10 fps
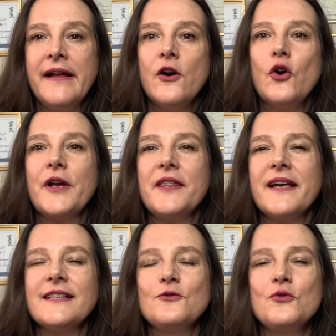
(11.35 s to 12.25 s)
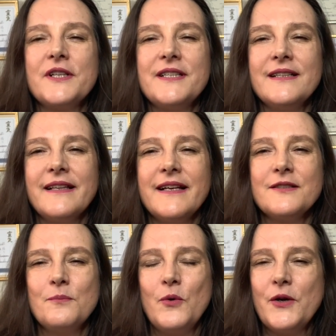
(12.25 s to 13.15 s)
O quizás tú te sientes
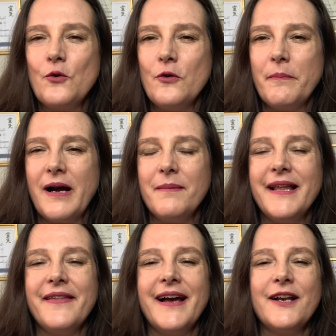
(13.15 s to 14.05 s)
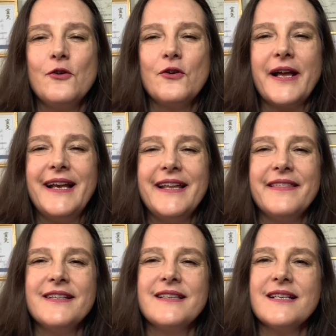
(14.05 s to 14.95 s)
muy culpable de algo que le
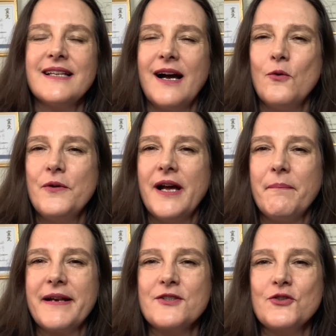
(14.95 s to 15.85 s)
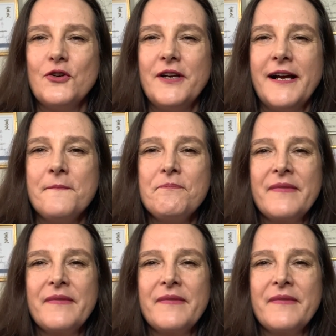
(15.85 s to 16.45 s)
hiciste a una persona